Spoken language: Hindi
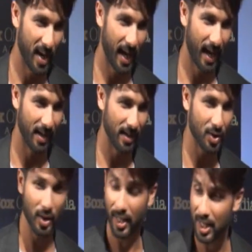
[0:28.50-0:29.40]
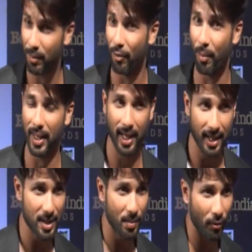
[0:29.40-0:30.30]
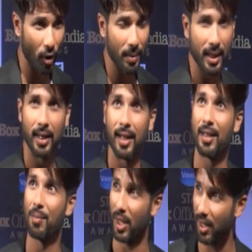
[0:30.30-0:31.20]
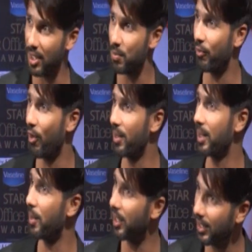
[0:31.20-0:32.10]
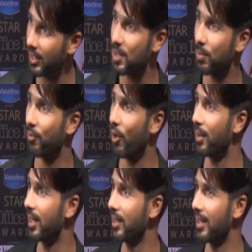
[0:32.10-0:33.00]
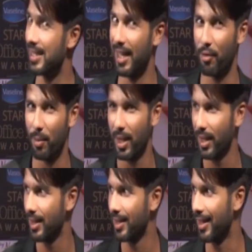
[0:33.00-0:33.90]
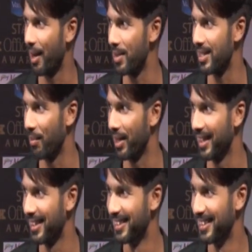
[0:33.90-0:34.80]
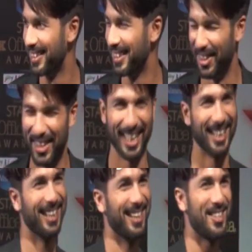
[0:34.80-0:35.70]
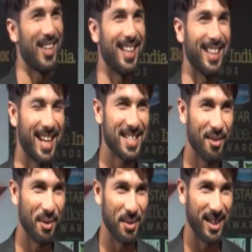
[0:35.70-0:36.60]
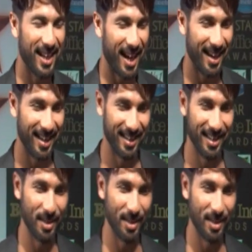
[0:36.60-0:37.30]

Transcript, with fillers: एंड श्रद्धा इज परफॉर्मिंग आलिया इज परफॉर्मिंग आई थिंक प्रियंका इज परफॉर्मिंग परिणीति इज परफॉर्मिंग इज आर एवरीबडी डिड आई मिस समबडी ओके सो आई थिंक दैट्स एवरीबडी एंड